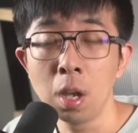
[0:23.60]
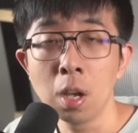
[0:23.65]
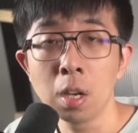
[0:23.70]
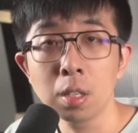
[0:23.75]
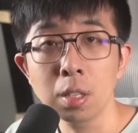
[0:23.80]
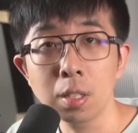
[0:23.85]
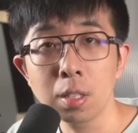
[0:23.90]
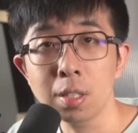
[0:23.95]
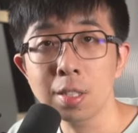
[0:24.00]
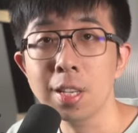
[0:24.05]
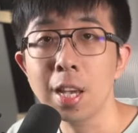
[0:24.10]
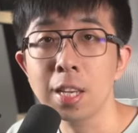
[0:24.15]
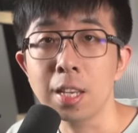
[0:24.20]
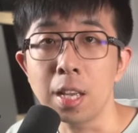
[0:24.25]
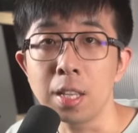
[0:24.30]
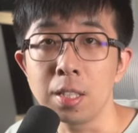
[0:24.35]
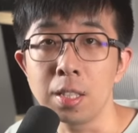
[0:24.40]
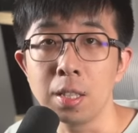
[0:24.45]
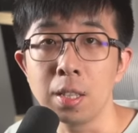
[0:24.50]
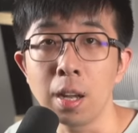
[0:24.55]
甚至再
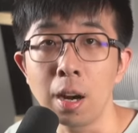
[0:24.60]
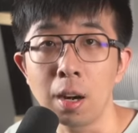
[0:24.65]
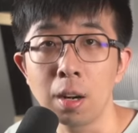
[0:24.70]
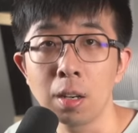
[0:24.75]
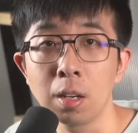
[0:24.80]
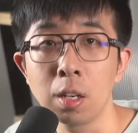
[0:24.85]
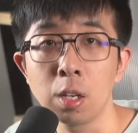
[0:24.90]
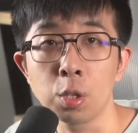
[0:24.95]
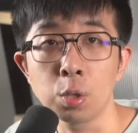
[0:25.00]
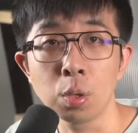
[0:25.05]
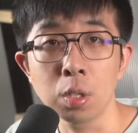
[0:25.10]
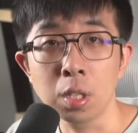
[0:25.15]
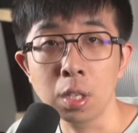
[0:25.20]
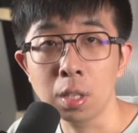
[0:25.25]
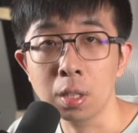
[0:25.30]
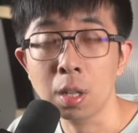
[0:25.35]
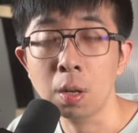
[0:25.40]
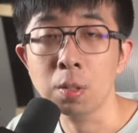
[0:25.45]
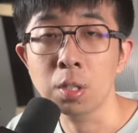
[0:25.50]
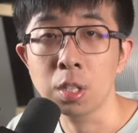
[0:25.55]
严谨点，可以说这
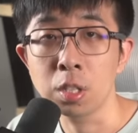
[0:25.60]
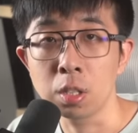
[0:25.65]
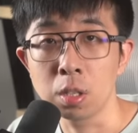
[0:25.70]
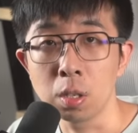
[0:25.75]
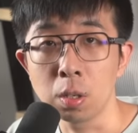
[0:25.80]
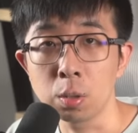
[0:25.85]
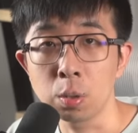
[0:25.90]
个倒计时